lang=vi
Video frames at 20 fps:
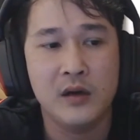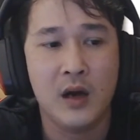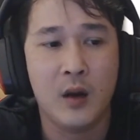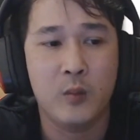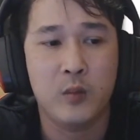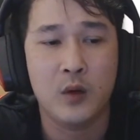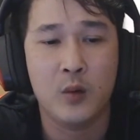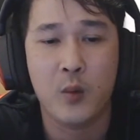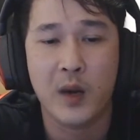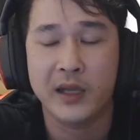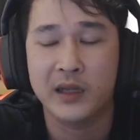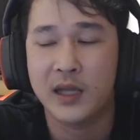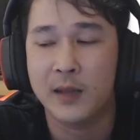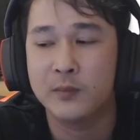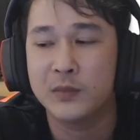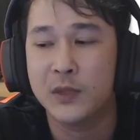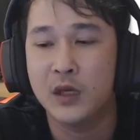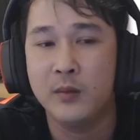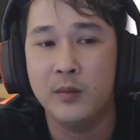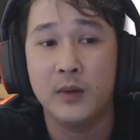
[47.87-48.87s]
không có quan tâm
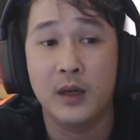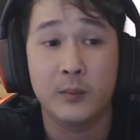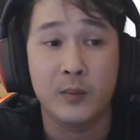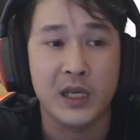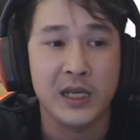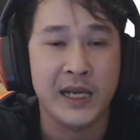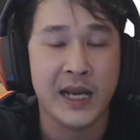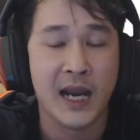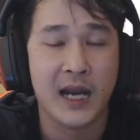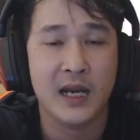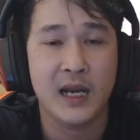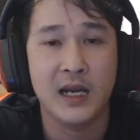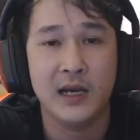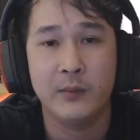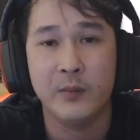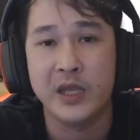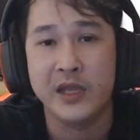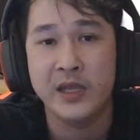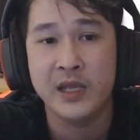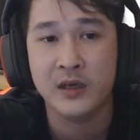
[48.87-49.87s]
tới mà bị găng hay là
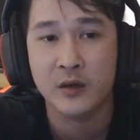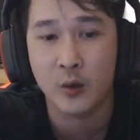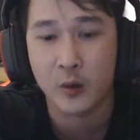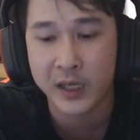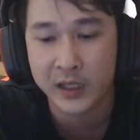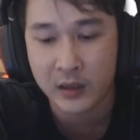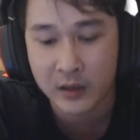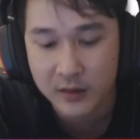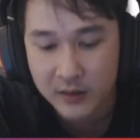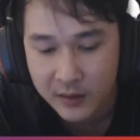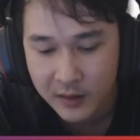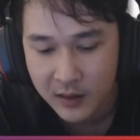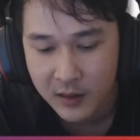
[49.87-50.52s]
bị giết đồ các thứ